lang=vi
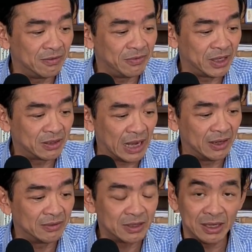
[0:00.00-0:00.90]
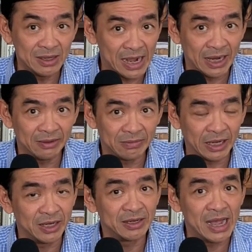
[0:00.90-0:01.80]
Việt Tân cho đến nay và
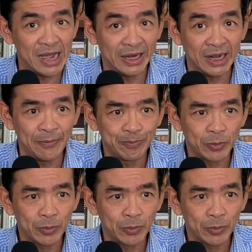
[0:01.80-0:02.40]
hiện nay đó